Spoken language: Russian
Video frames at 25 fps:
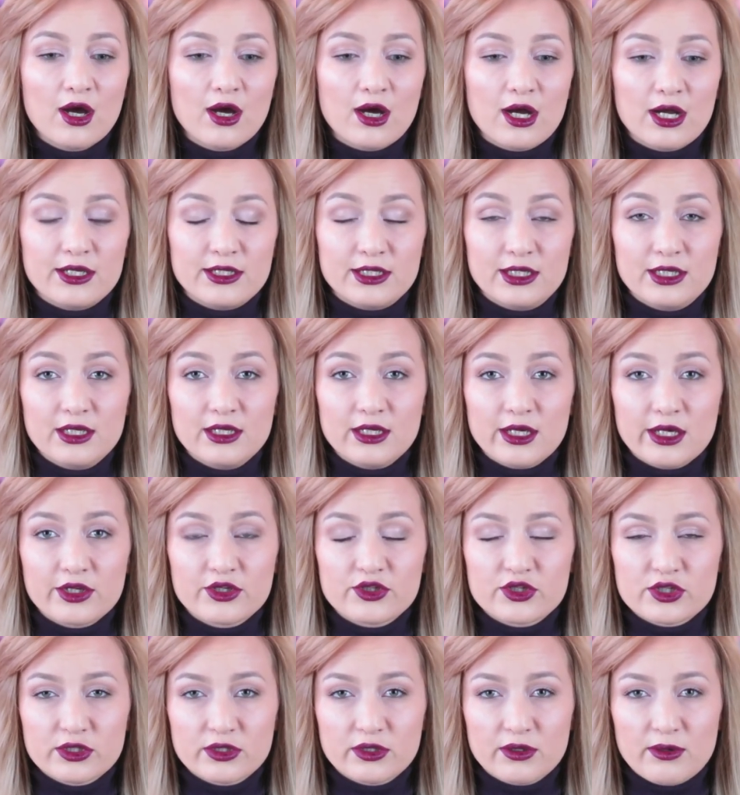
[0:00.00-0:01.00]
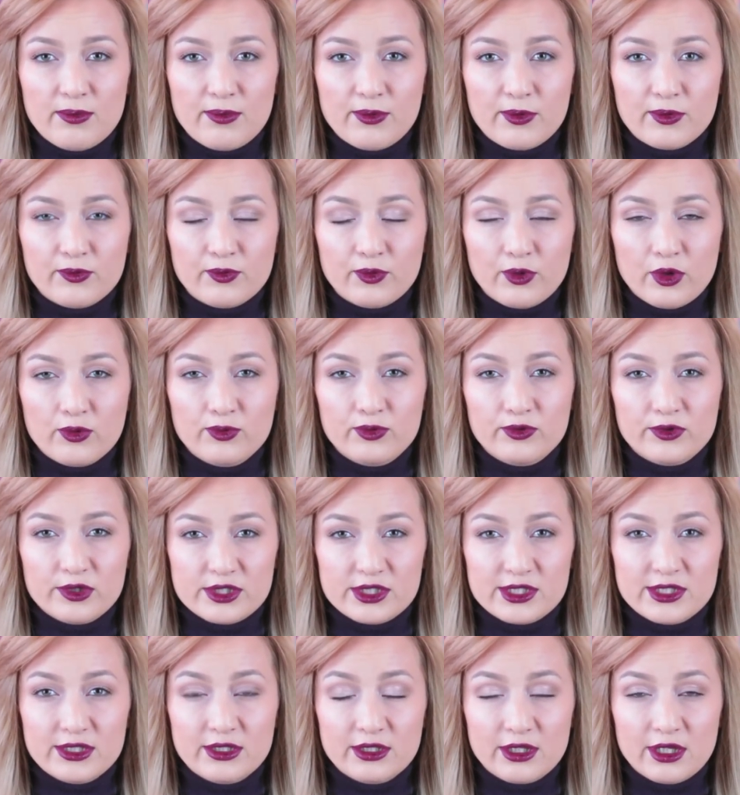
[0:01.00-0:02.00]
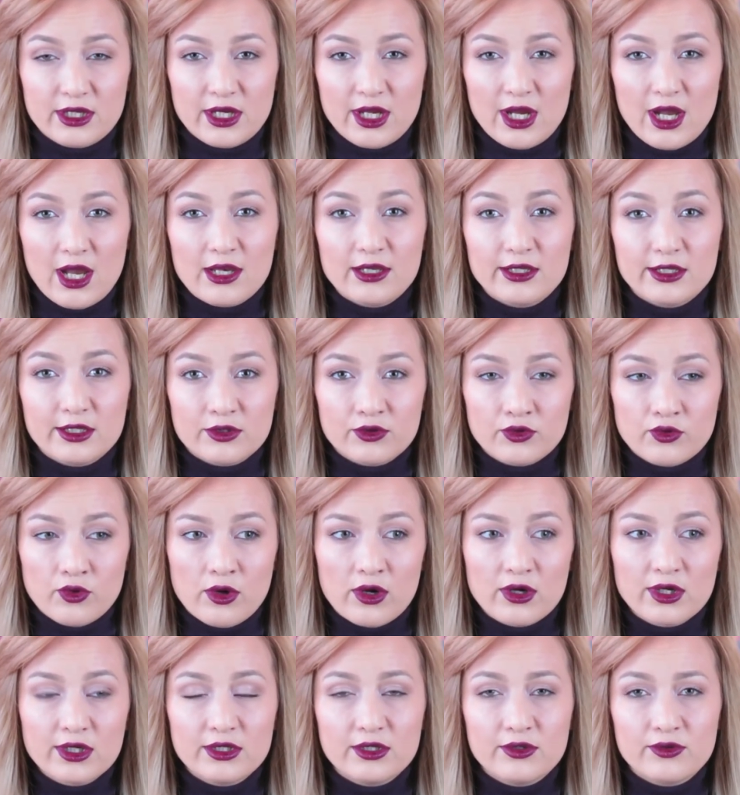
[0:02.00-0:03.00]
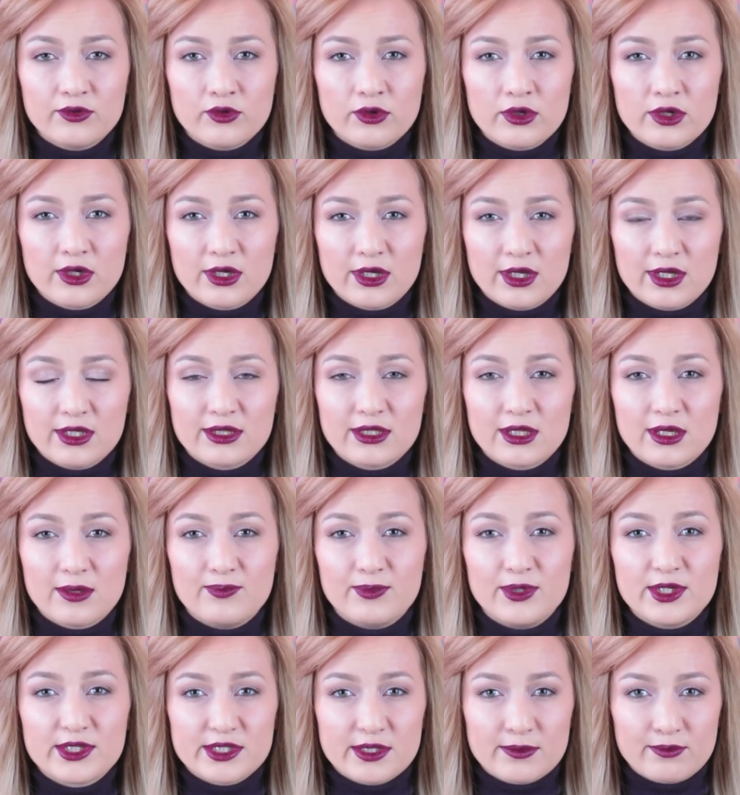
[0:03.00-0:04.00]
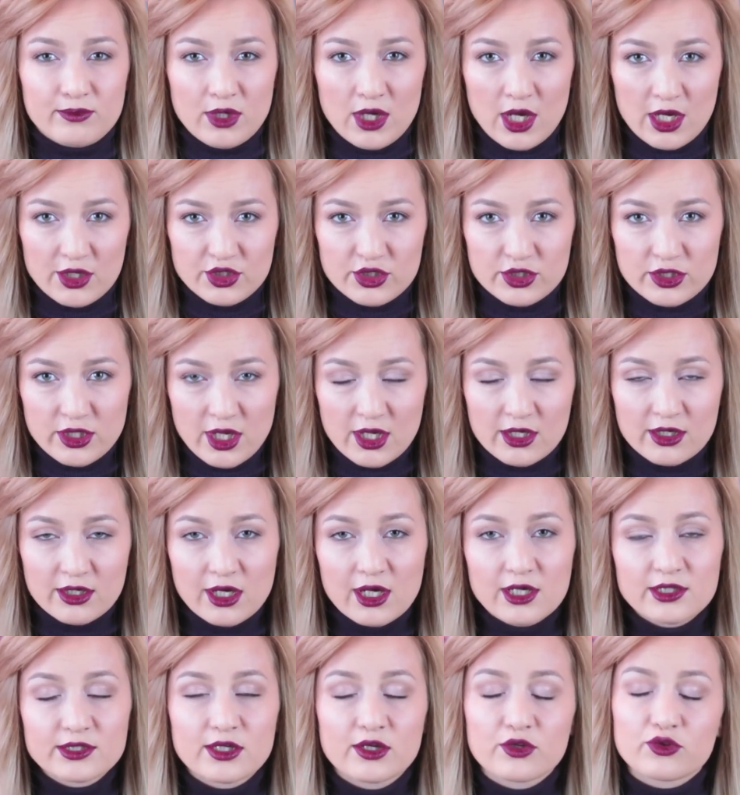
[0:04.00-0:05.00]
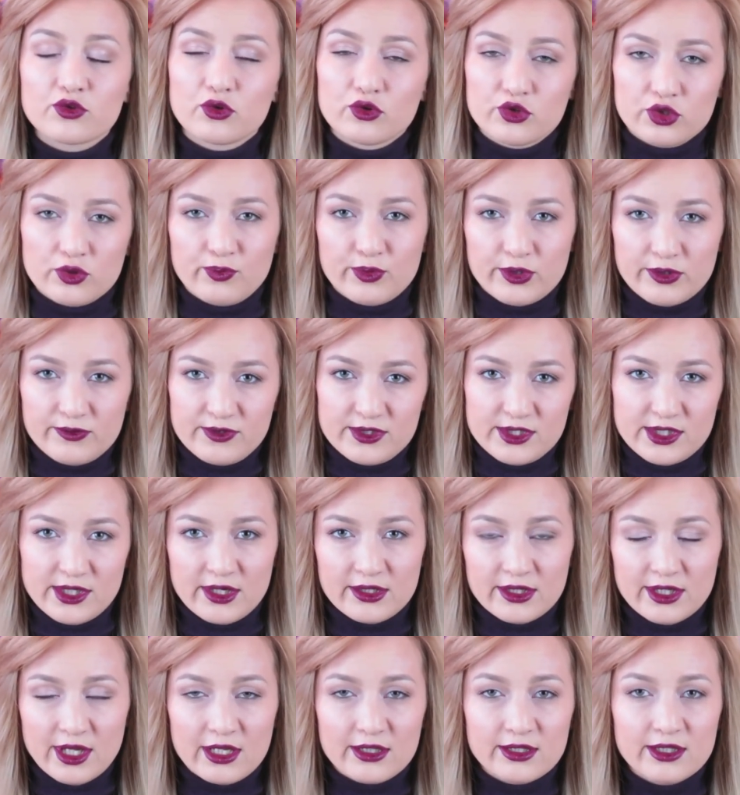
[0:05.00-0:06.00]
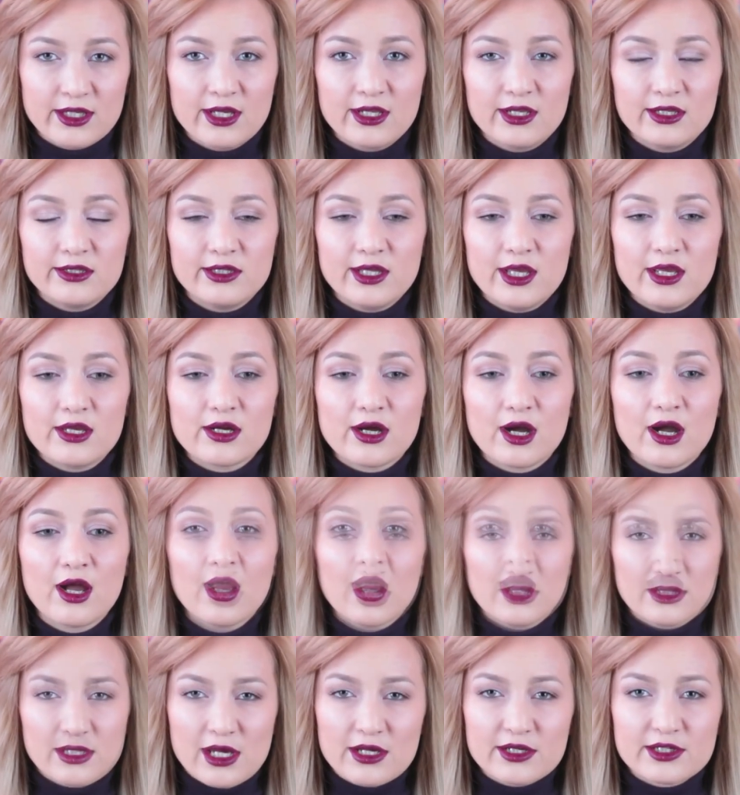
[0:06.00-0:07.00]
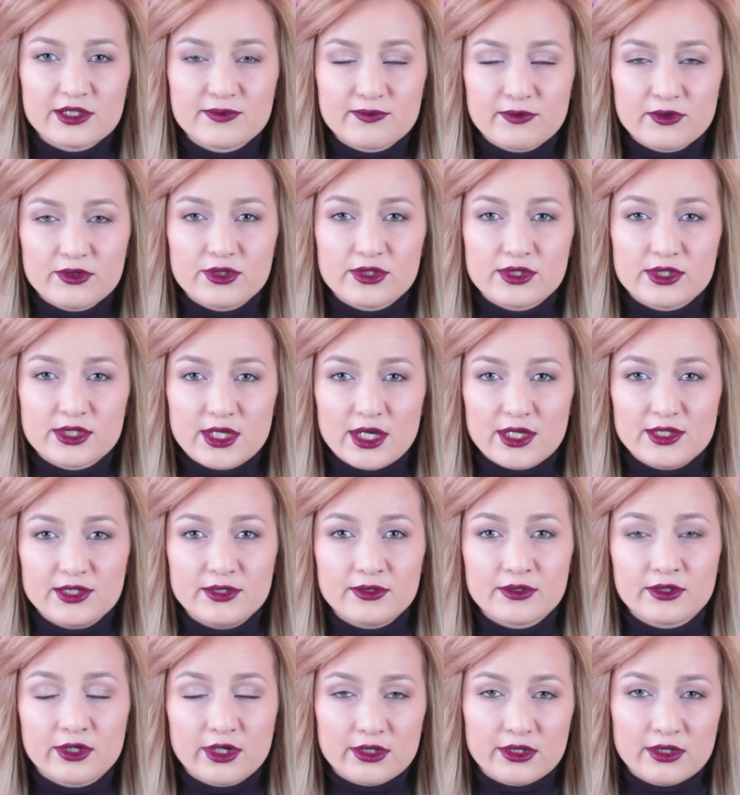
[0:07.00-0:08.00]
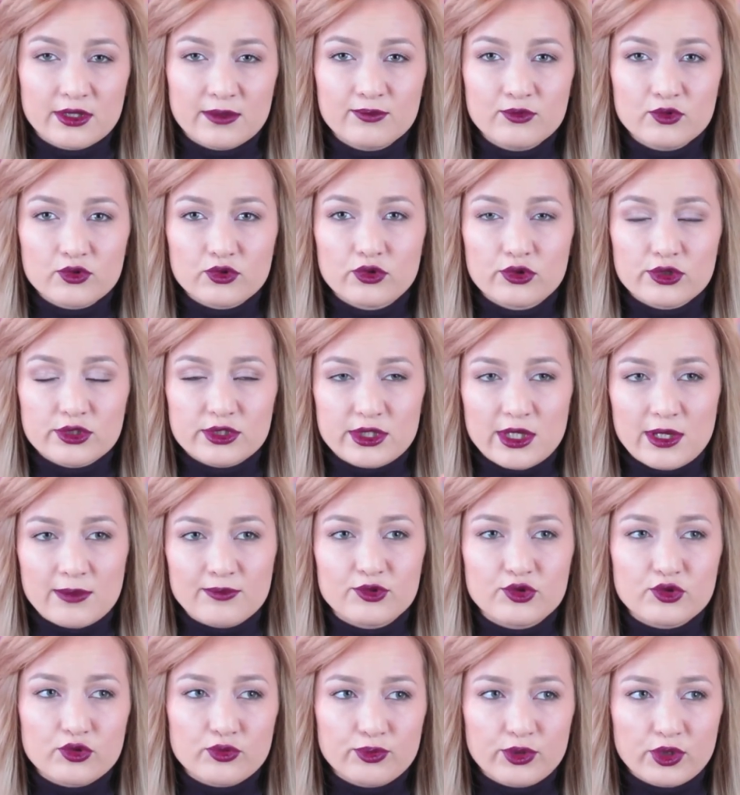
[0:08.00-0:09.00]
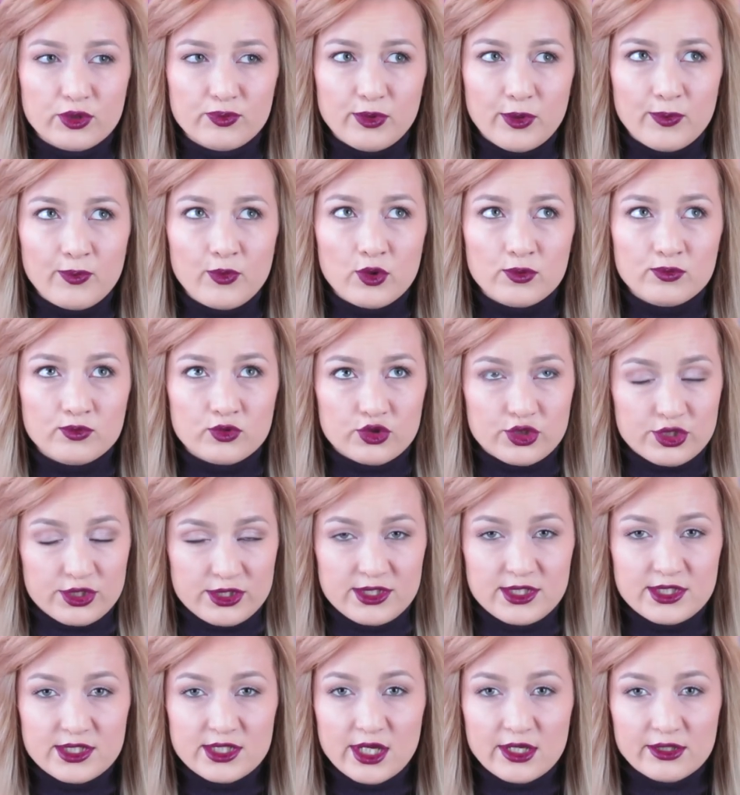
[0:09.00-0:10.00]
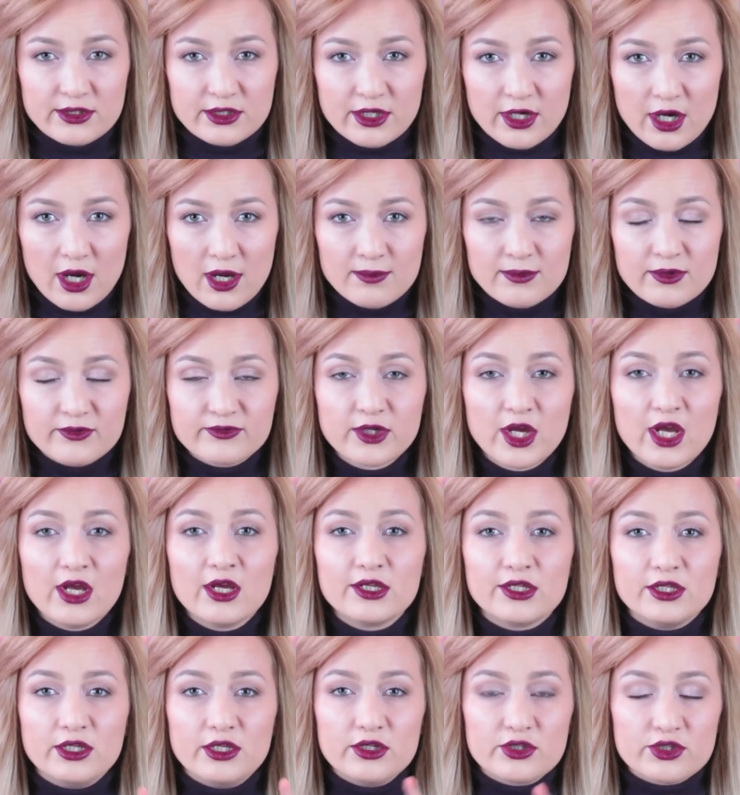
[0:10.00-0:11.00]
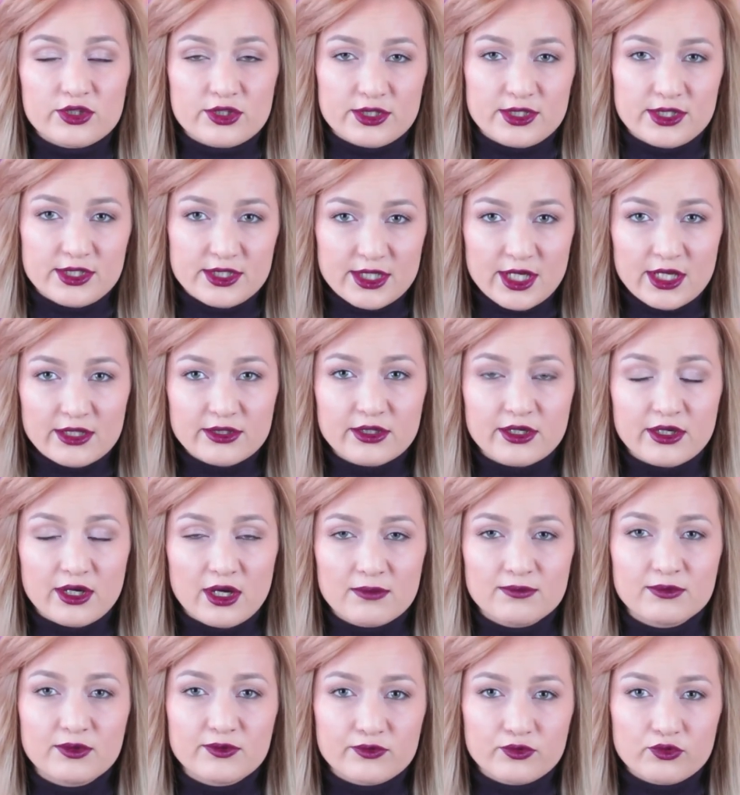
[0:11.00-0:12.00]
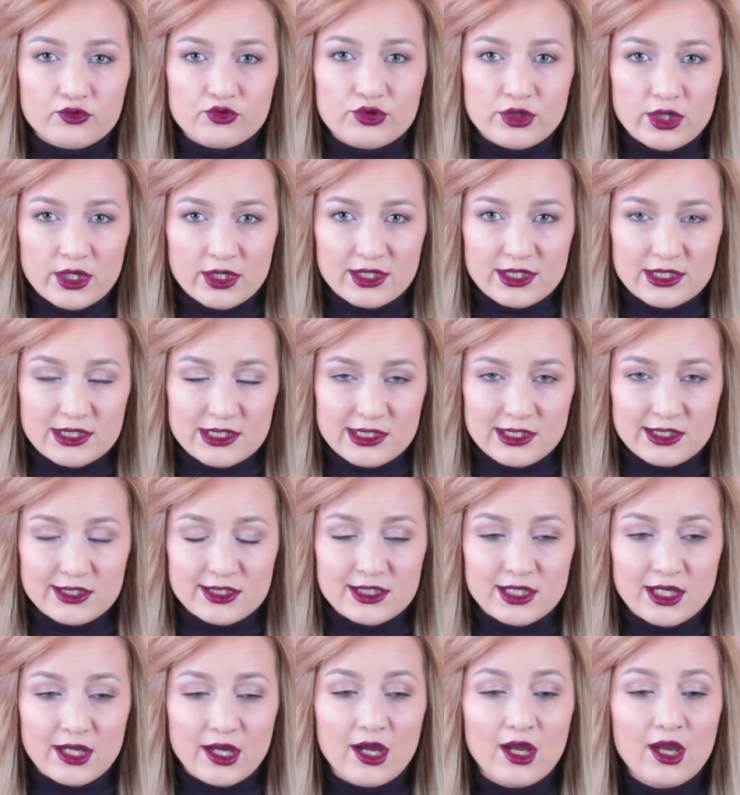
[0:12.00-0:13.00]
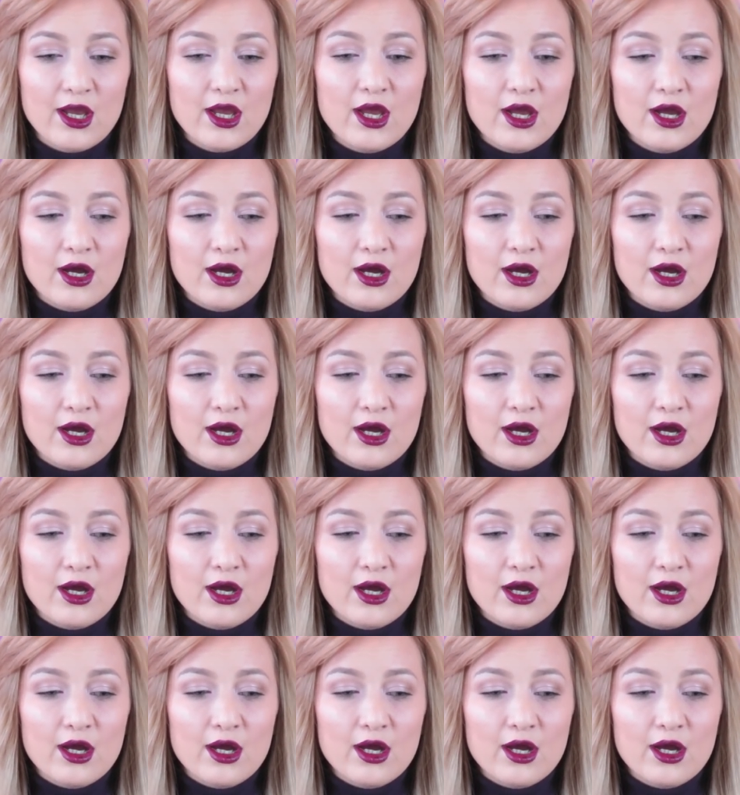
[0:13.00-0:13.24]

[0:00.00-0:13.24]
А, и я решила попробовать L'Oreal Ино. Ино это безамячная краска, тоже профессиональная линейка. Она разводится один к одному, то есть там тюбик, по-моему, 60 граммов и 60 граммов нужно окислителя.